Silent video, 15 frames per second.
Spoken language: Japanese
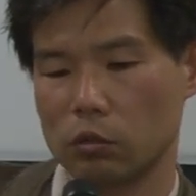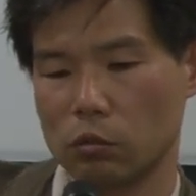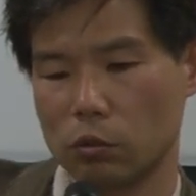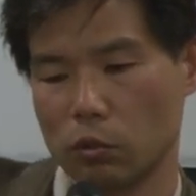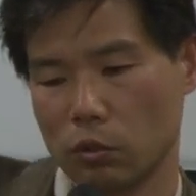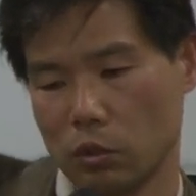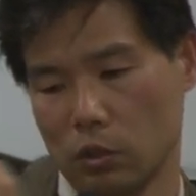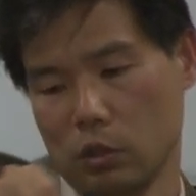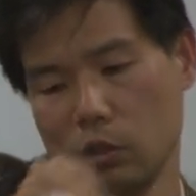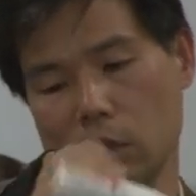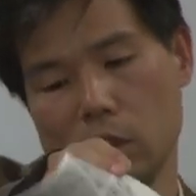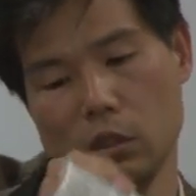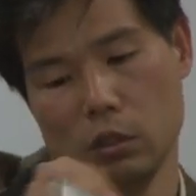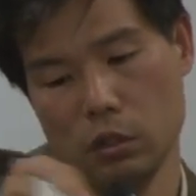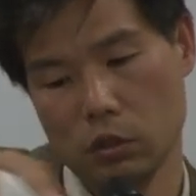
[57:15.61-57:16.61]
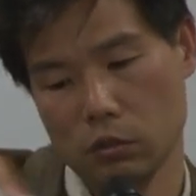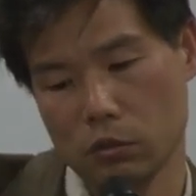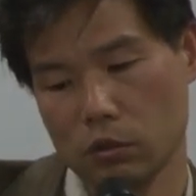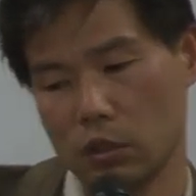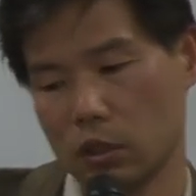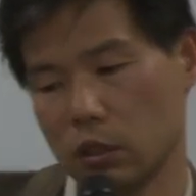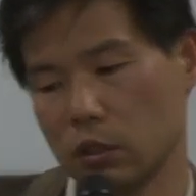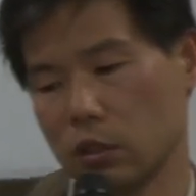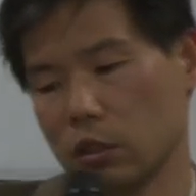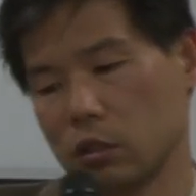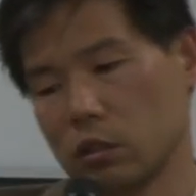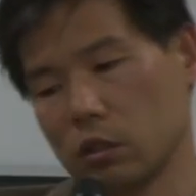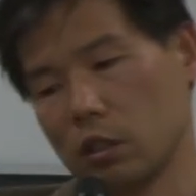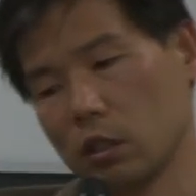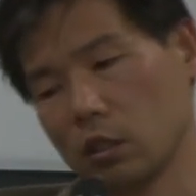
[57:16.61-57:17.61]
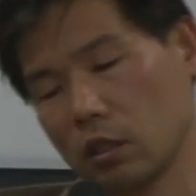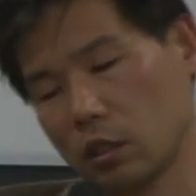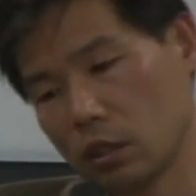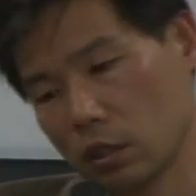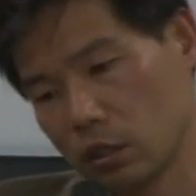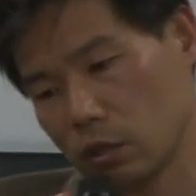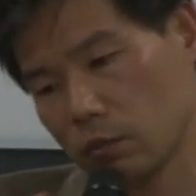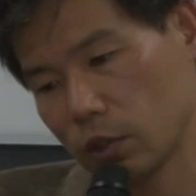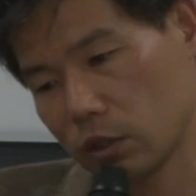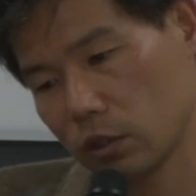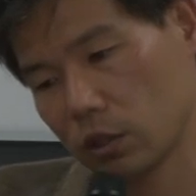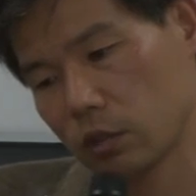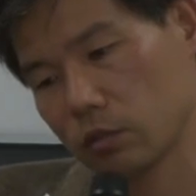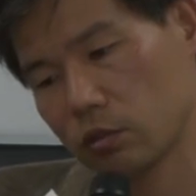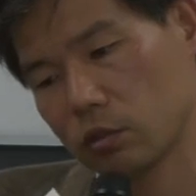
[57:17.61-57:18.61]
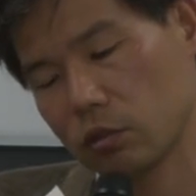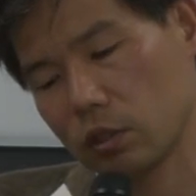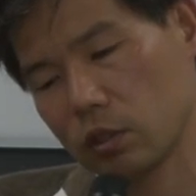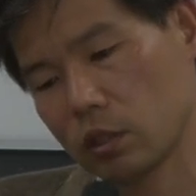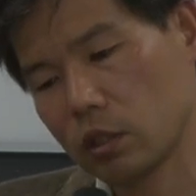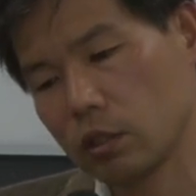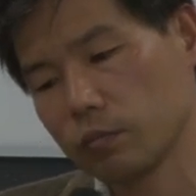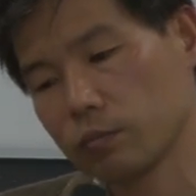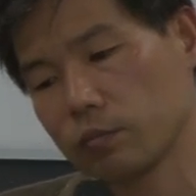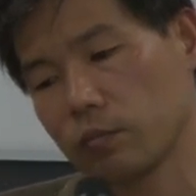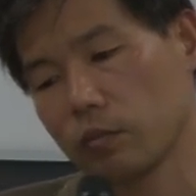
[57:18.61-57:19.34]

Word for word: という形で書きました。それから